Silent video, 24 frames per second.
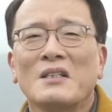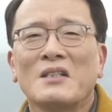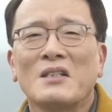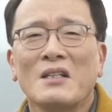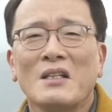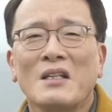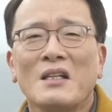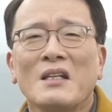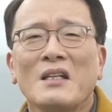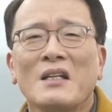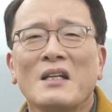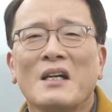
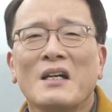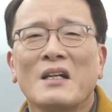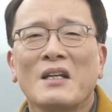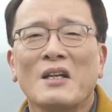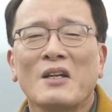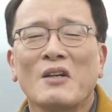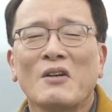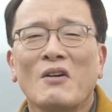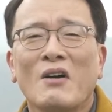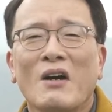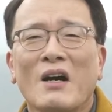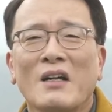진리
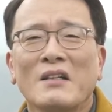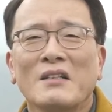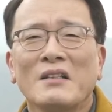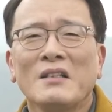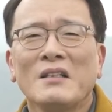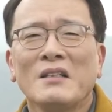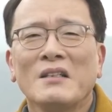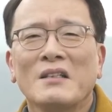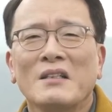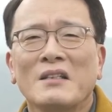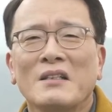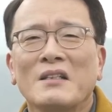안에
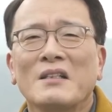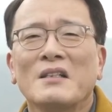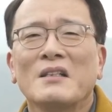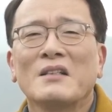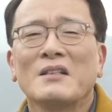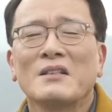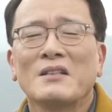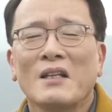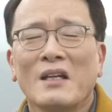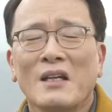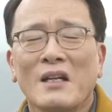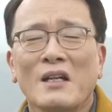거하는
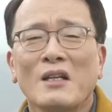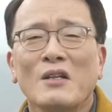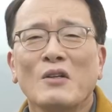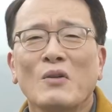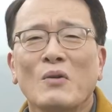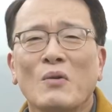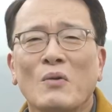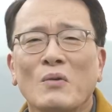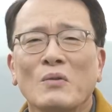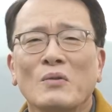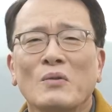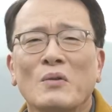사랑
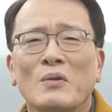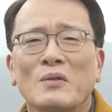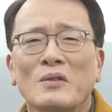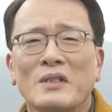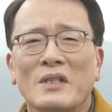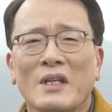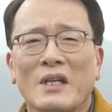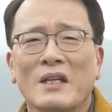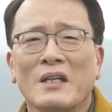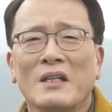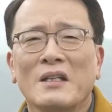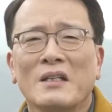
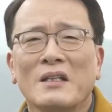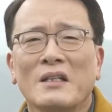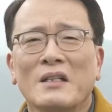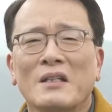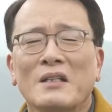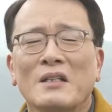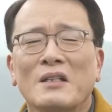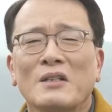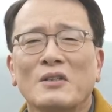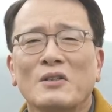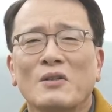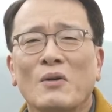공동체,
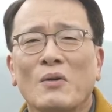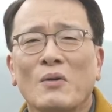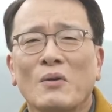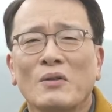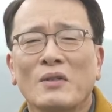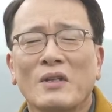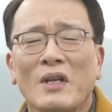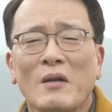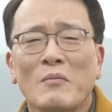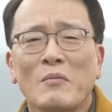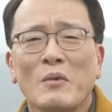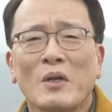서로
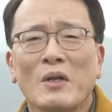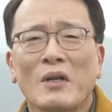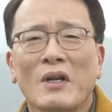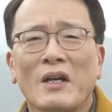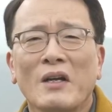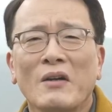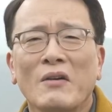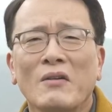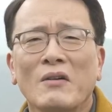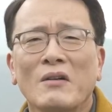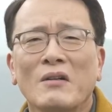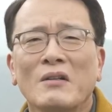
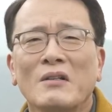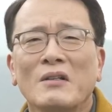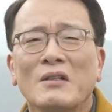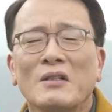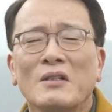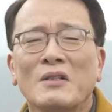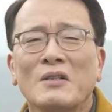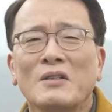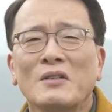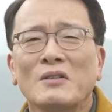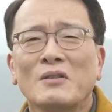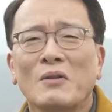대면하여
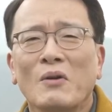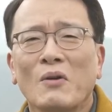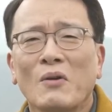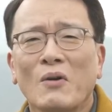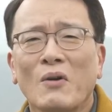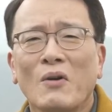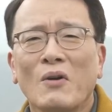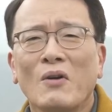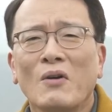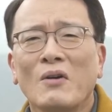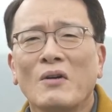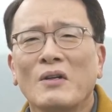
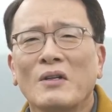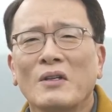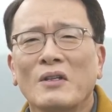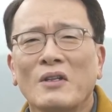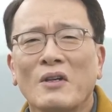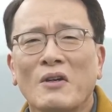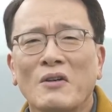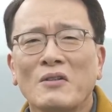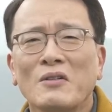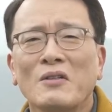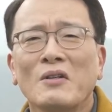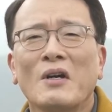서로
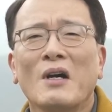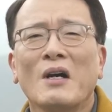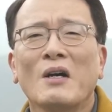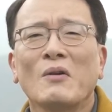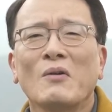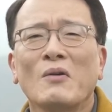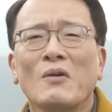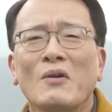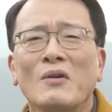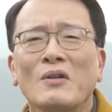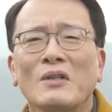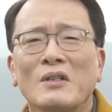
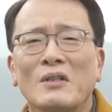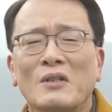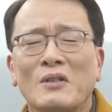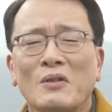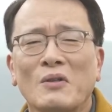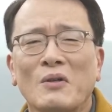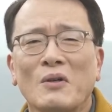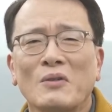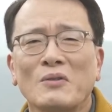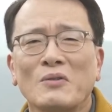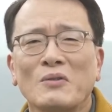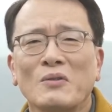격려하고
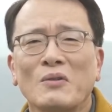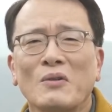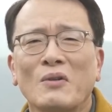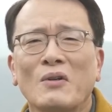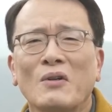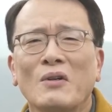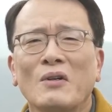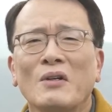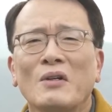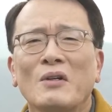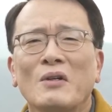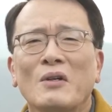
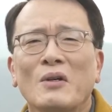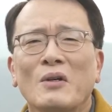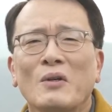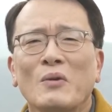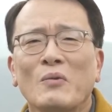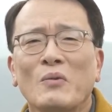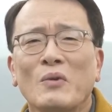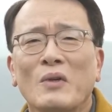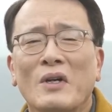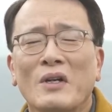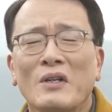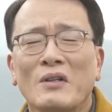이끌어주고
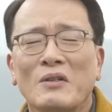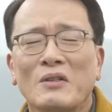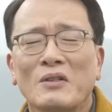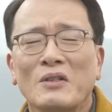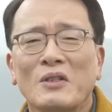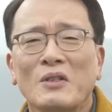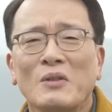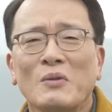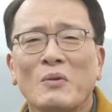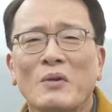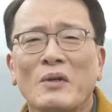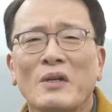위하여
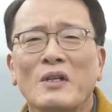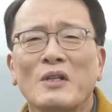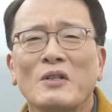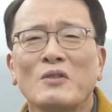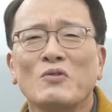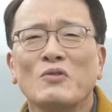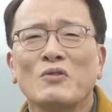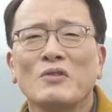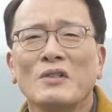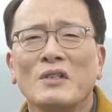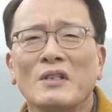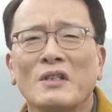
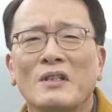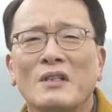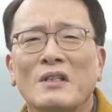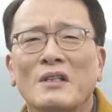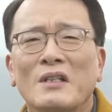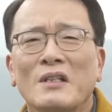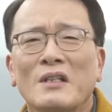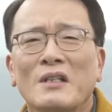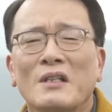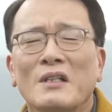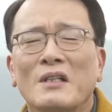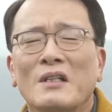기도해주는
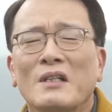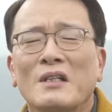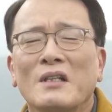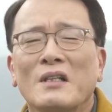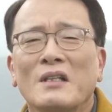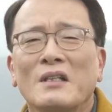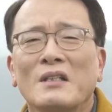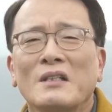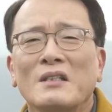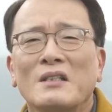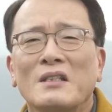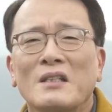
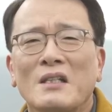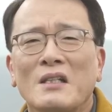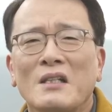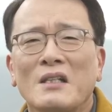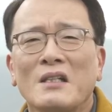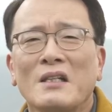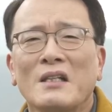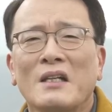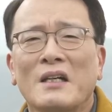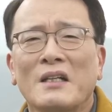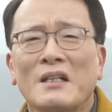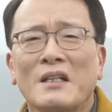
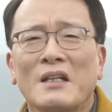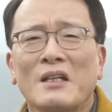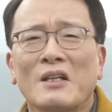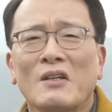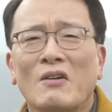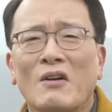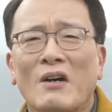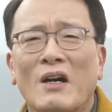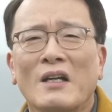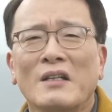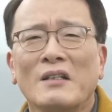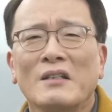진리 안에
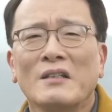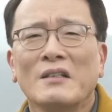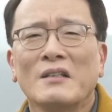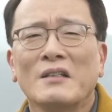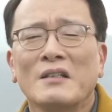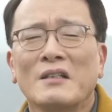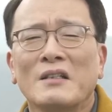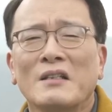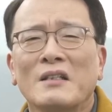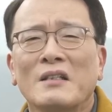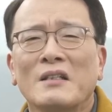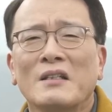거하는
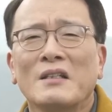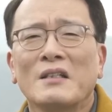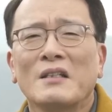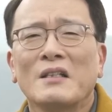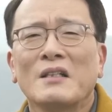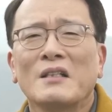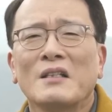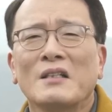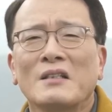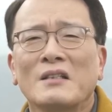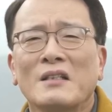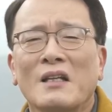
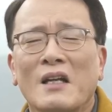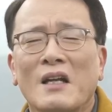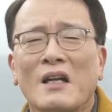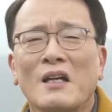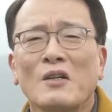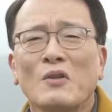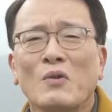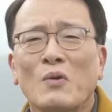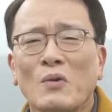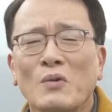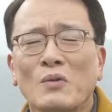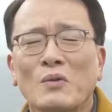
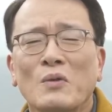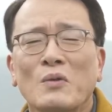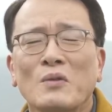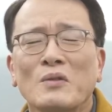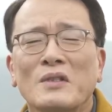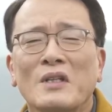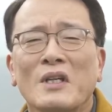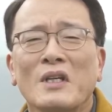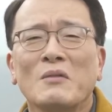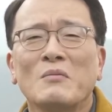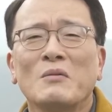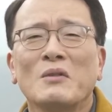사랑
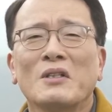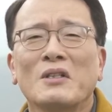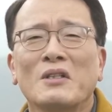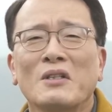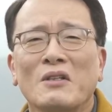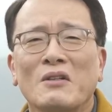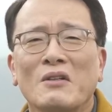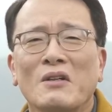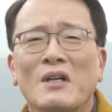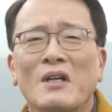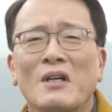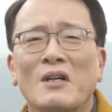공동체임을
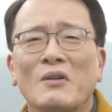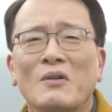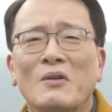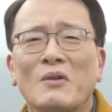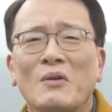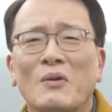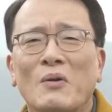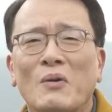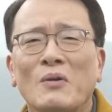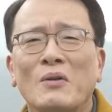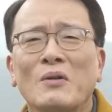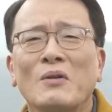
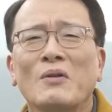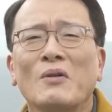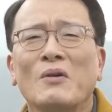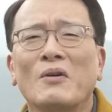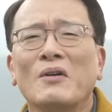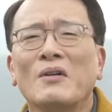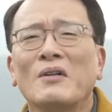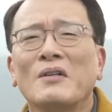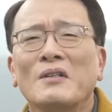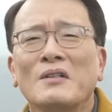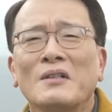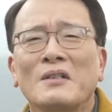기억하고,
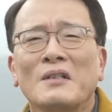오늘도